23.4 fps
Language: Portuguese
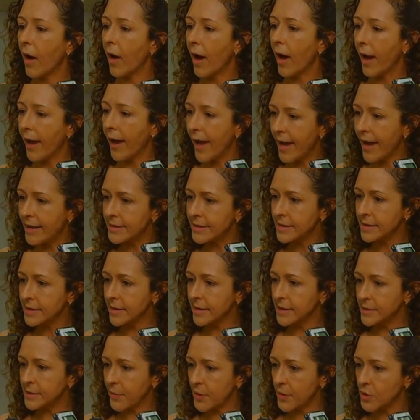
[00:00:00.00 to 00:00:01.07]

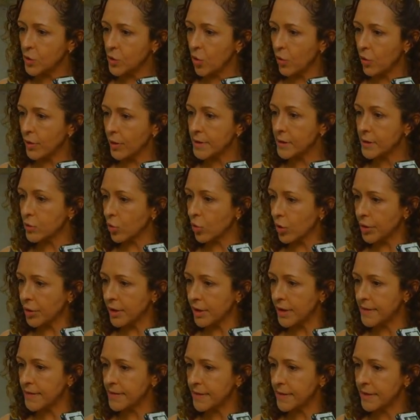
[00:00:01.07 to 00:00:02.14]
estas pessoas
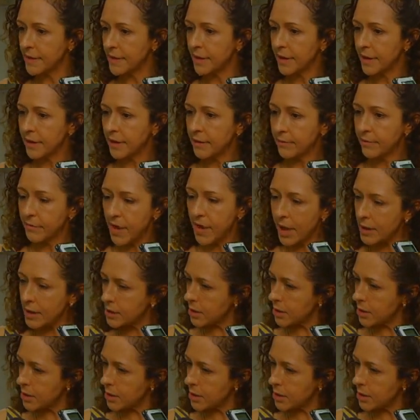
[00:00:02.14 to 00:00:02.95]
todas, desde